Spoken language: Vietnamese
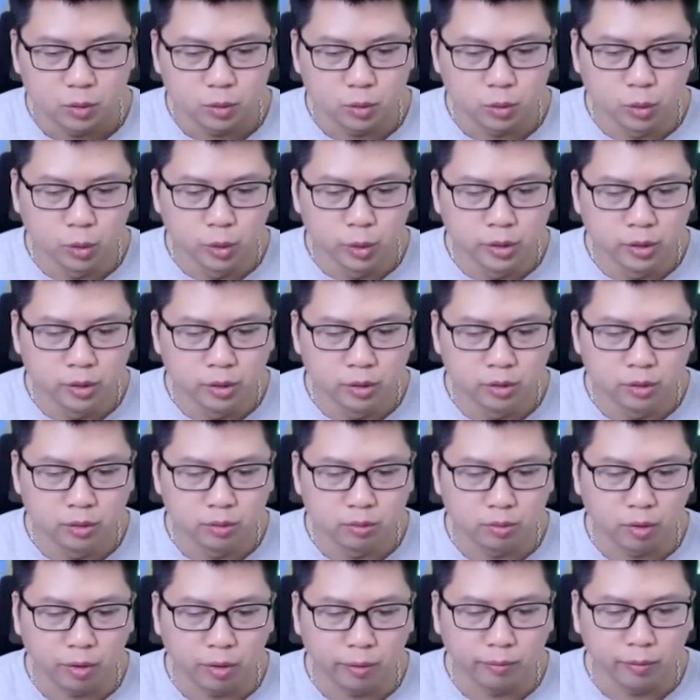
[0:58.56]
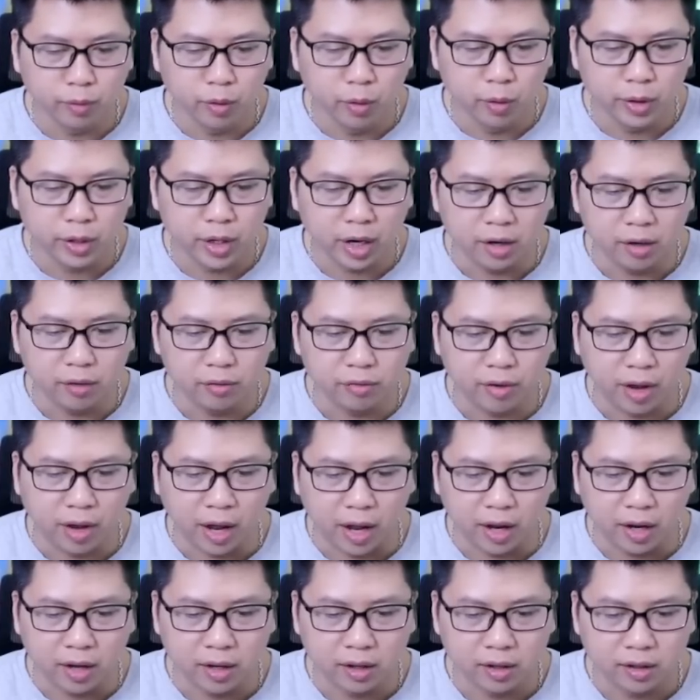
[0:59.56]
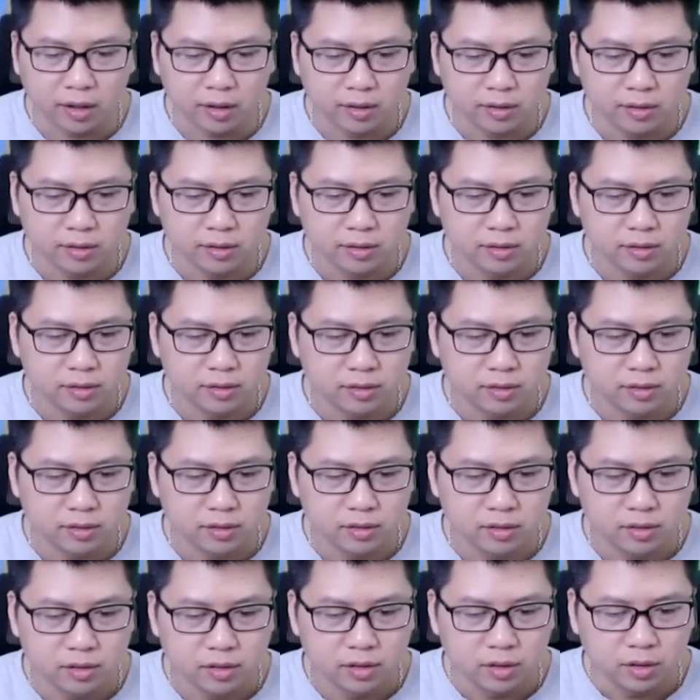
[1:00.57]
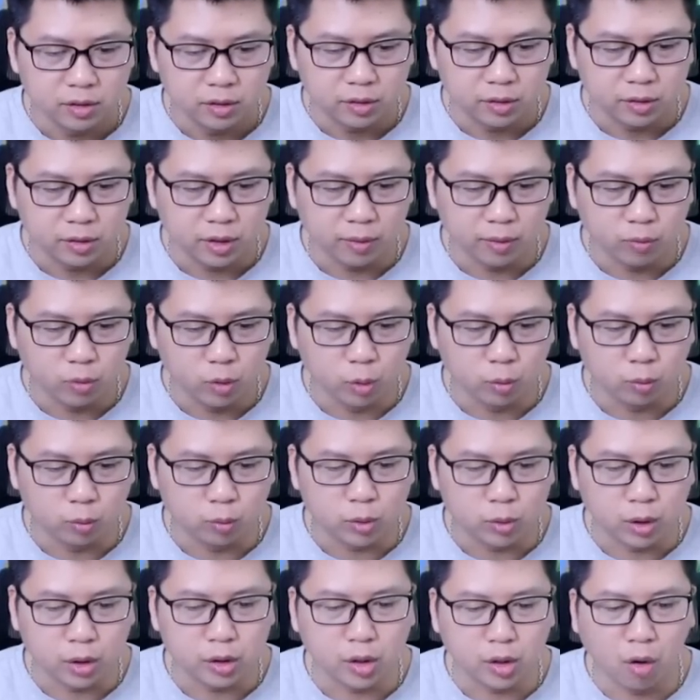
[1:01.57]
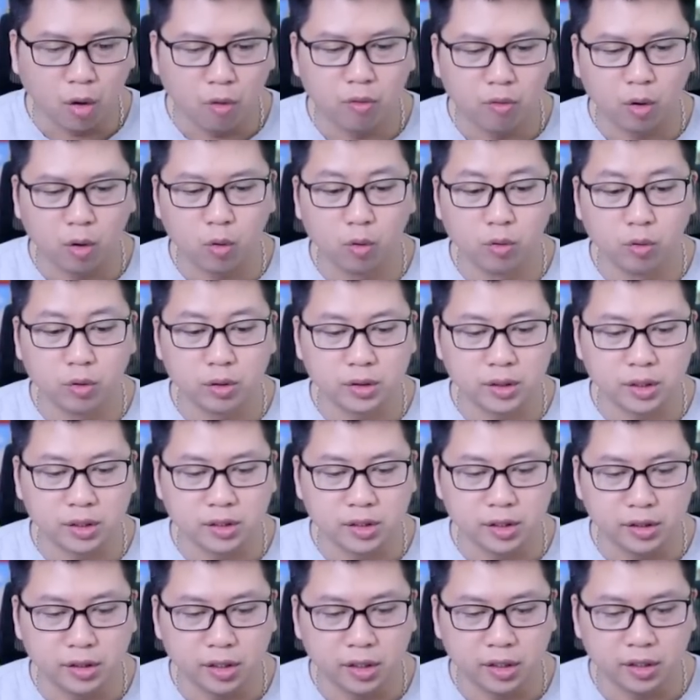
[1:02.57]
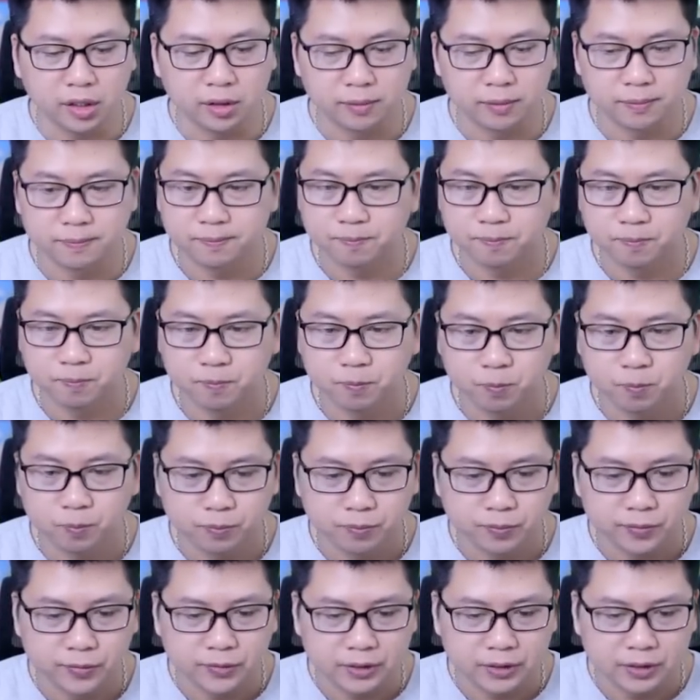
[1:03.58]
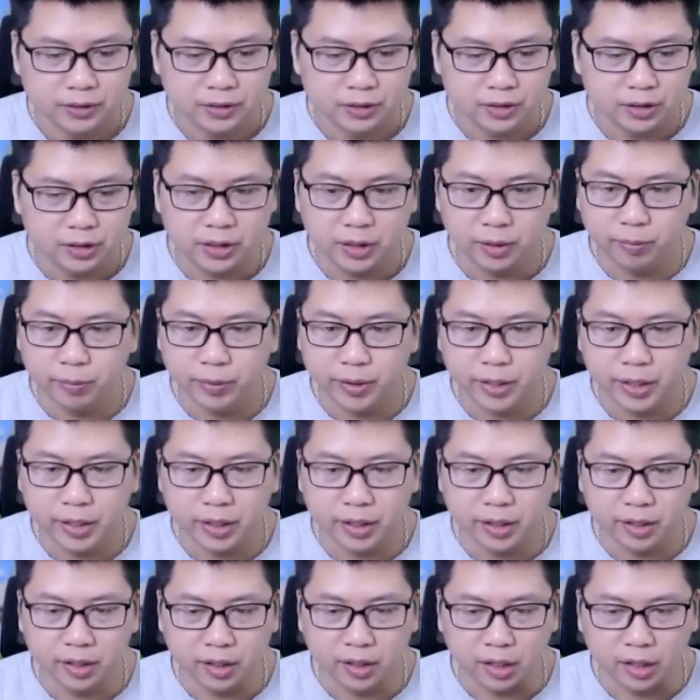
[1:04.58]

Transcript: đinh bom đôi đã được phá tiếp tục tấn công vào khu vực nhà chính này chip kit à, này